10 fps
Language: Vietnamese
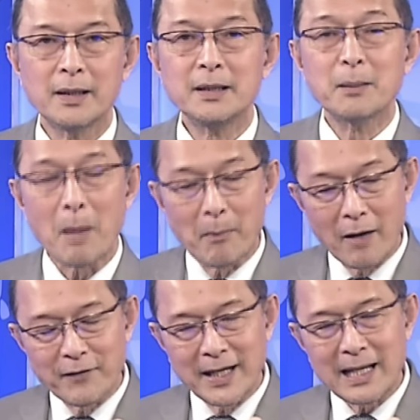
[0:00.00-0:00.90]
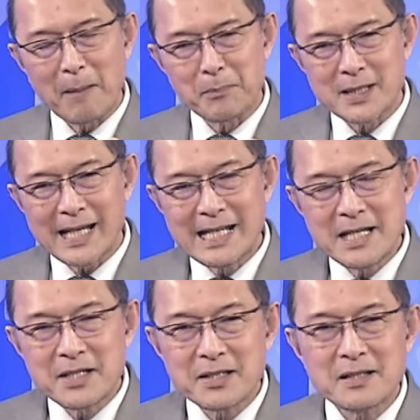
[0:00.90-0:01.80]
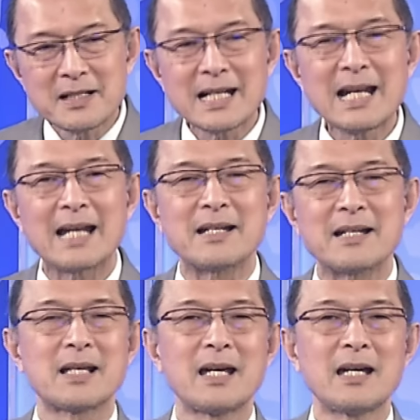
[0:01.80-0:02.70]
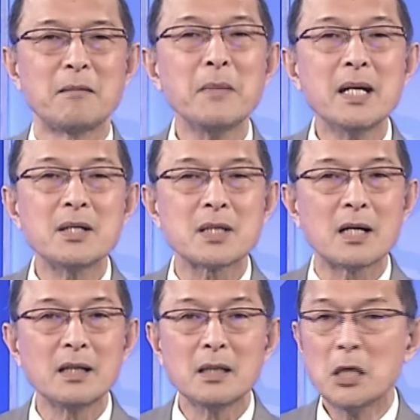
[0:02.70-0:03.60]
nhưng mà bởi vì nằm ngay giữa cái lằn danh biên giới.